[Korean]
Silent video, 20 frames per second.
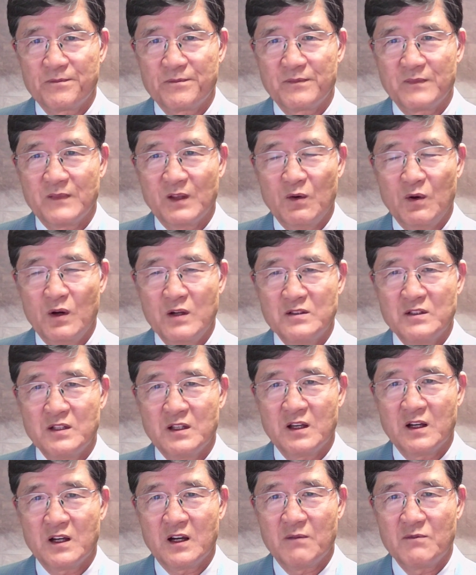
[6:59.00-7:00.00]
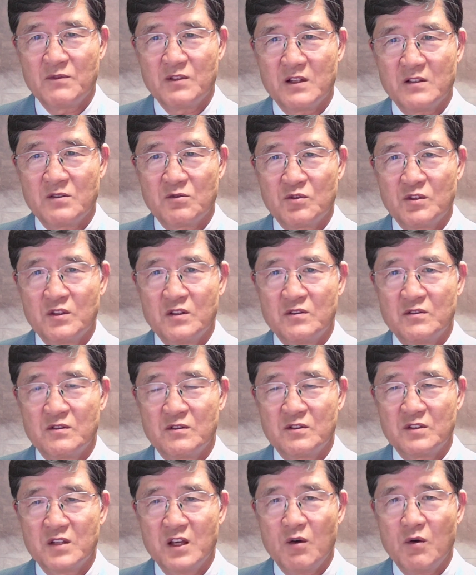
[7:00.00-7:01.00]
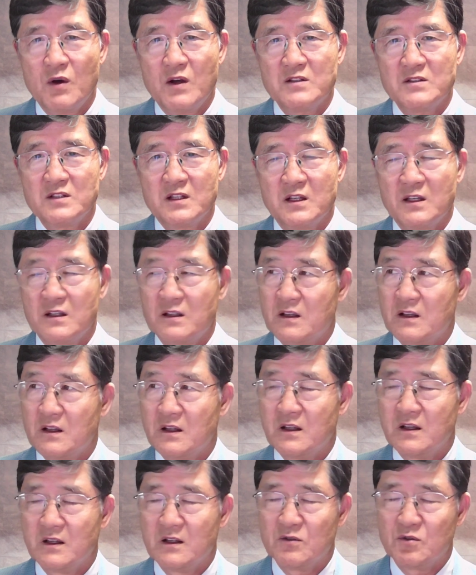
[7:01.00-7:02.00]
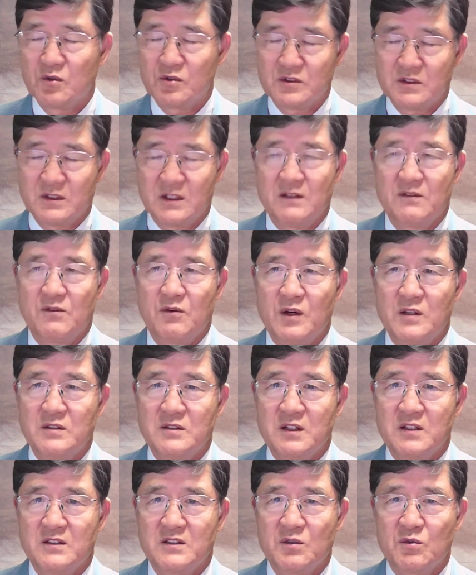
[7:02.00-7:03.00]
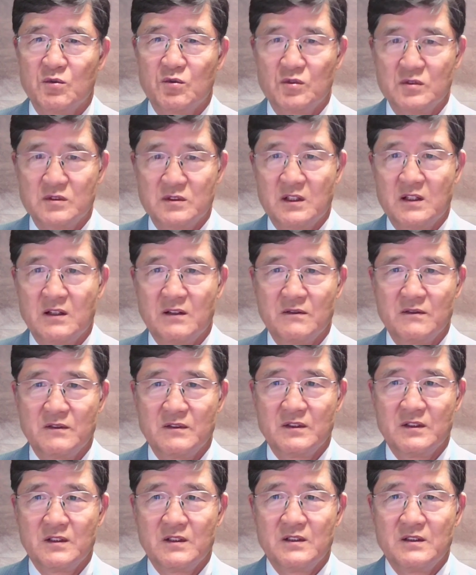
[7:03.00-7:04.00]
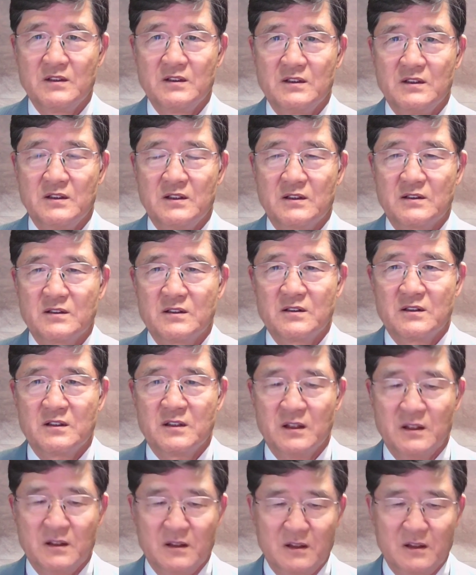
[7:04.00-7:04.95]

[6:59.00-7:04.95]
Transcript: 황제에게 감사해서 우리는 새 황제의 도시다. 황제가 세운 도시다. 어, 그렇게